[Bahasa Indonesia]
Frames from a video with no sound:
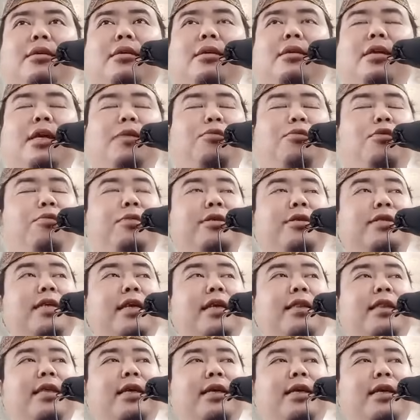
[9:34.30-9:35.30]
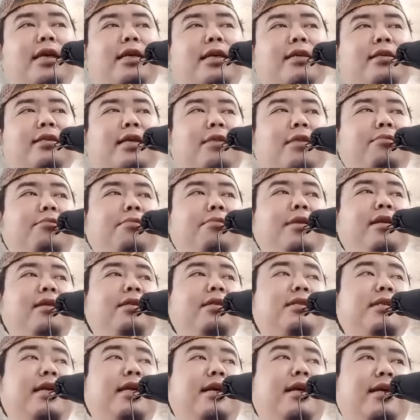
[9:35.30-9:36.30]
Ibu bisa zikir
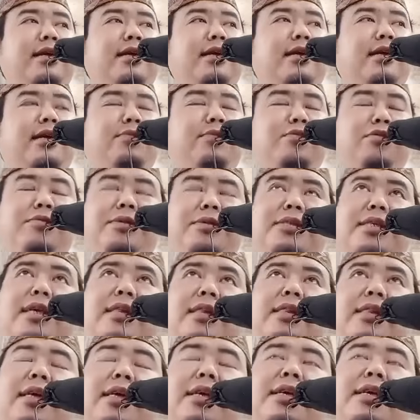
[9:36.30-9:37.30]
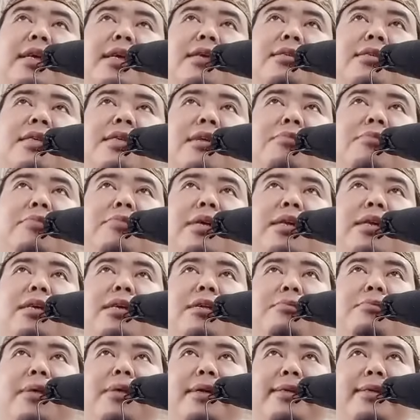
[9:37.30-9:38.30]
sambil jalan, ibu bisa zikir sambil
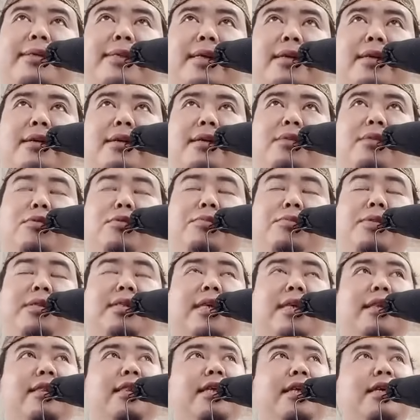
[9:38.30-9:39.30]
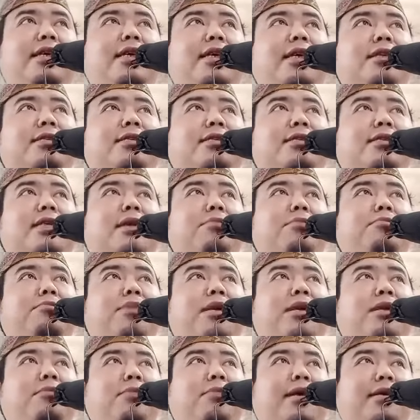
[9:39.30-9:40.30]
ke pasar, ibu bisa zikir
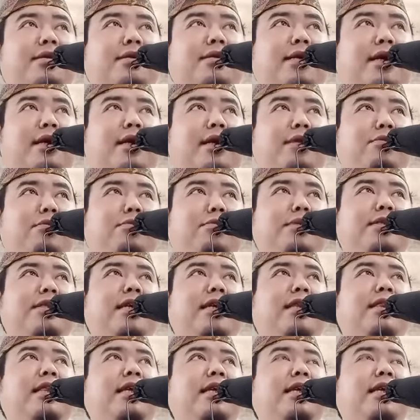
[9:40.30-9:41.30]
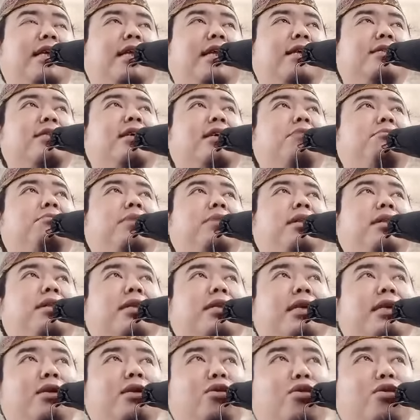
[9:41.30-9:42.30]
sambil masak, ibu bisa zikir
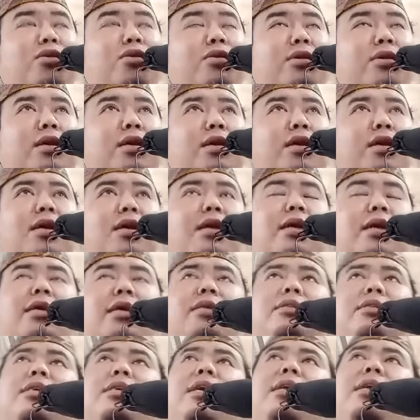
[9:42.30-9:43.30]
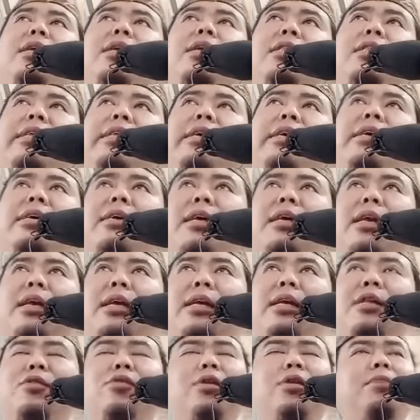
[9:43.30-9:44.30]
sambil tidur. Jadi zikir
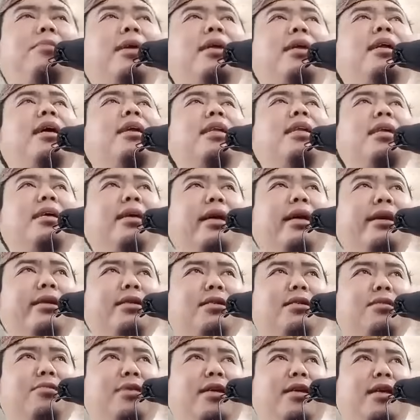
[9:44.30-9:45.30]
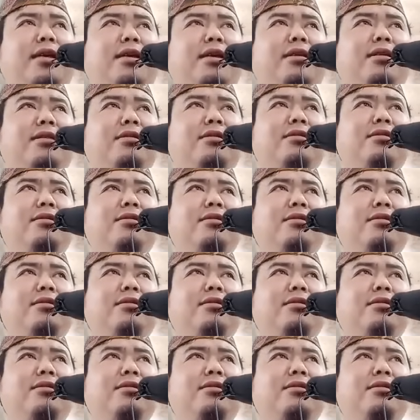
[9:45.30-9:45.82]
itu ibadah ringan sebenarnya.